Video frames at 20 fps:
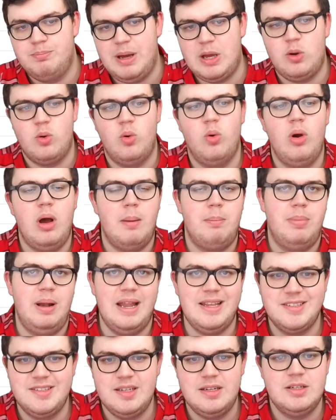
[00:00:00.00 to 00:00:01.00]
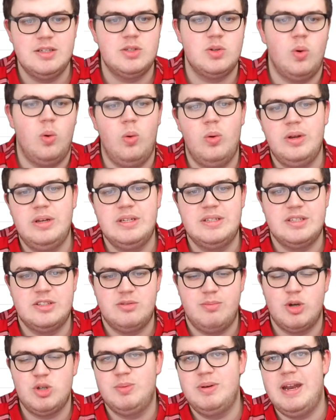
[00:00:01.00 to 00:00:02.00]
bei Cura Plus sind und
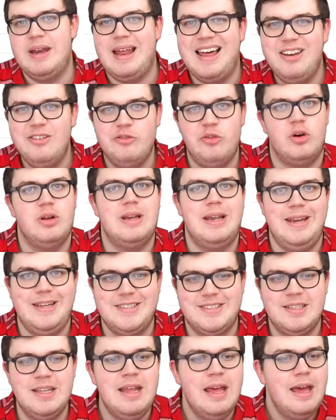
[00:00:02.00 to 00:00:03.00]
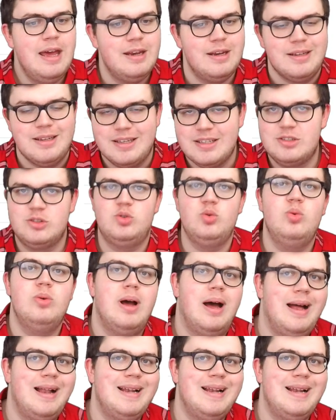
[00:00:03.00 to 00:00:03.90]
zum Beispiel deine Antworten lesen, dann kriegst du